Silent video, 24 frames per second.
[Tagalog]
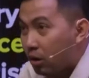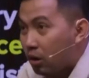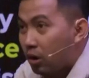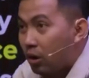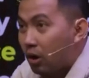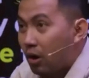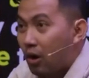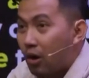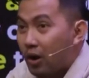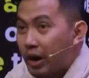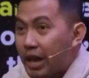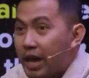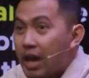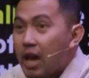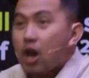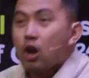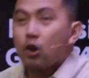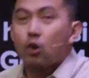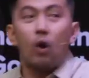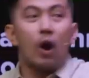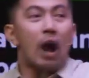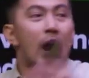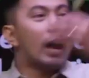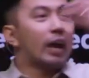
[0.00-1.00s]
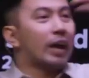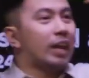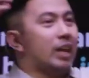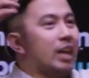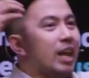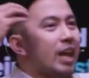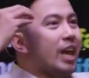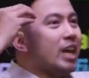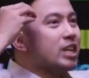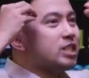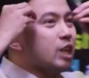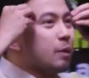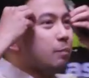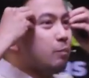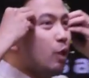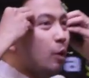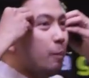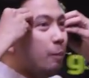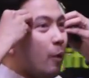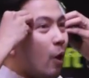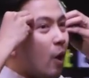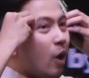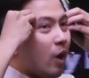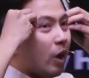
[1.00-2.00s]
Okay? Kung ang iniisip niyo
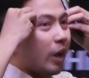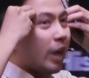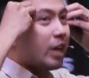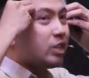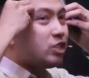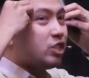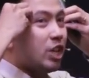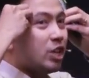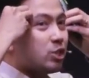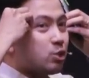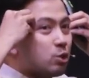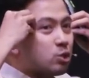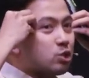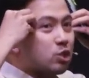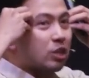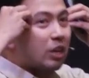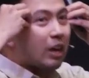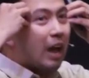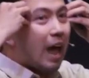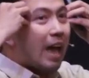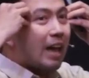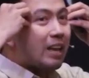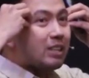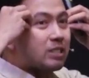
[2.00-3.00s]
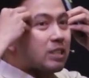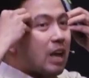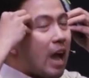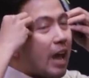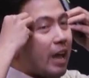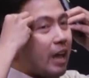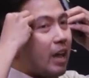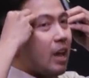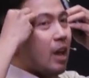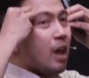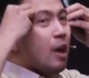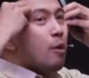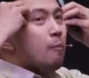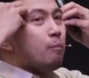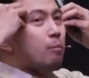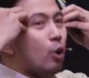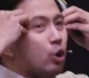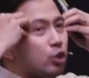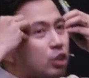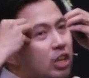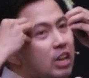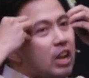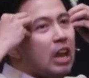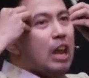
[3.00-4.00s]
po kay Jesus Christ ay,
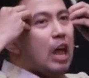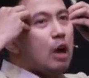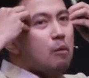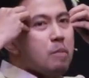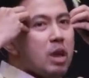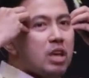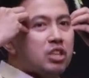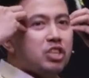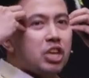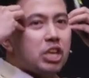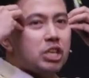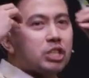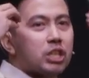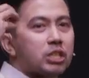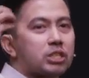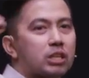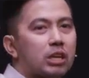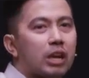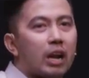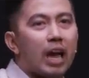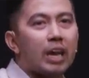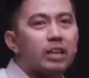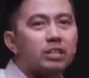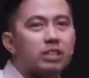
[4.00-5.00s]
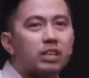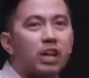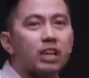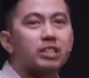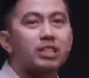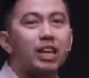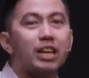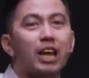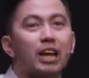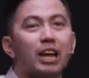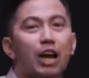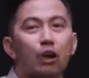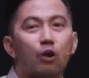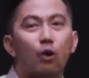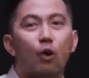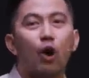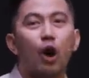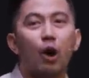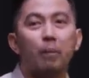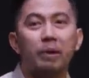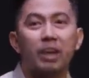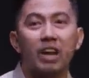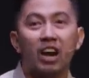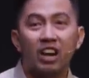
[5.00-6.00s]
buti na lang may Jesus Christ kasi nagkaroon
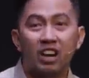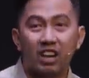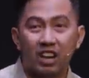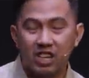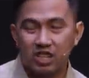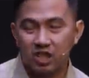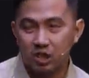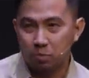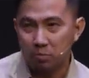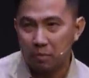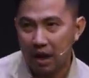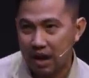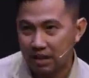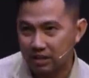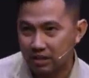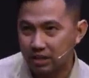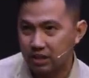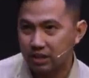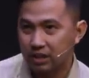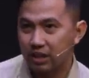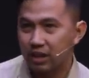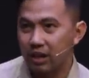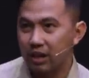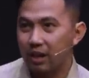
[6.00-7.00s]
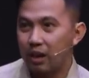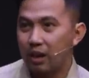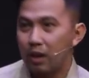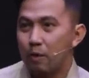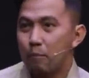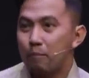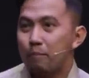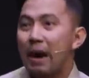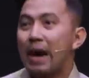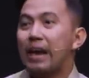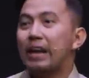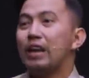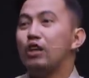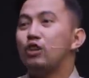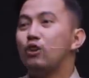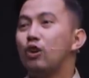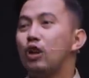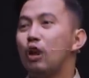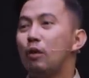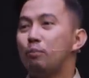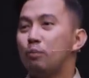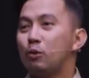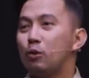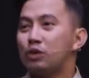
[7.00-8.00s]
kami ng Christmas. Para niyo
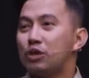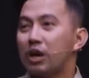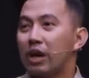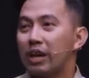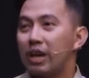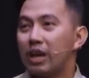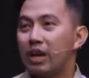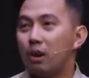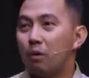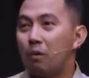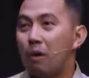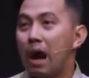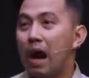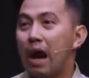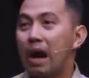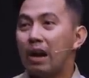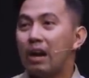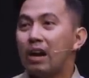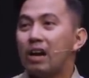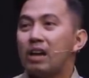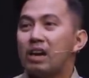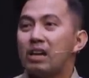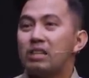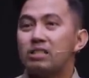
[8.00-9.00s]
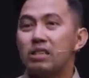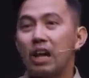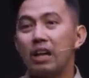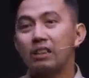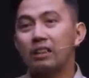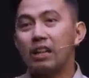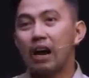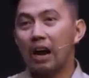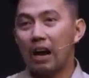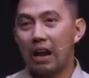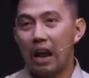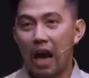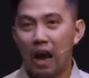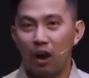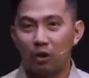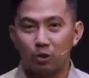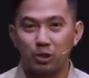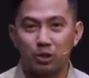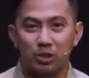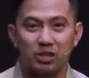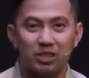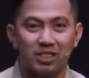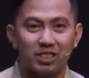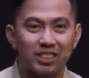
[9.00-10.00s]
lang po siyang ginawang Santa
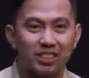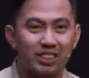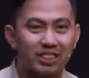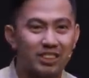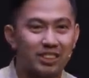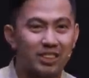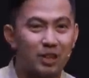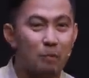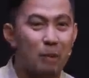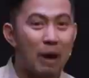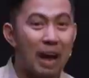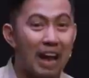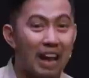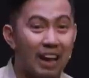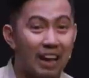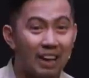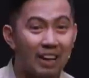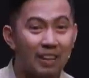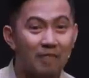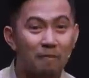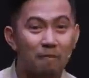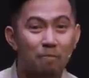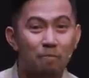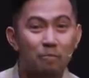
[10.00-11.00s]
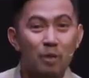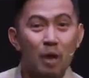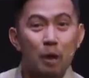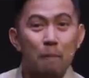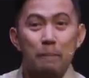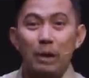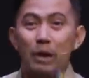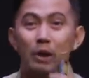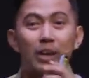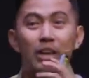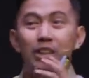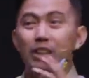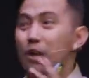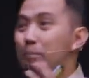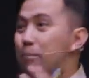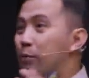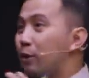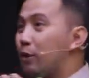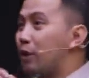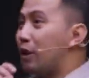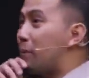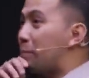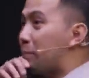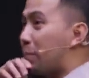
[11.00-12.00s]
Claus. Di ba? Pero hindi po
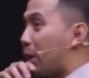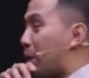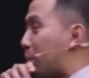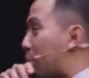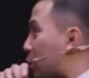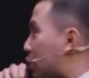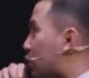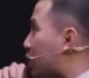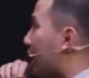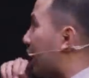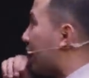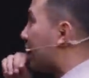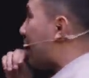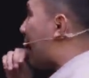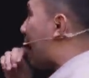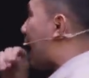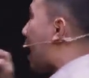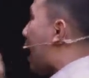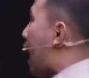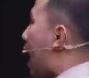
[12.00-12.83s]
yun ang purpose lang niya.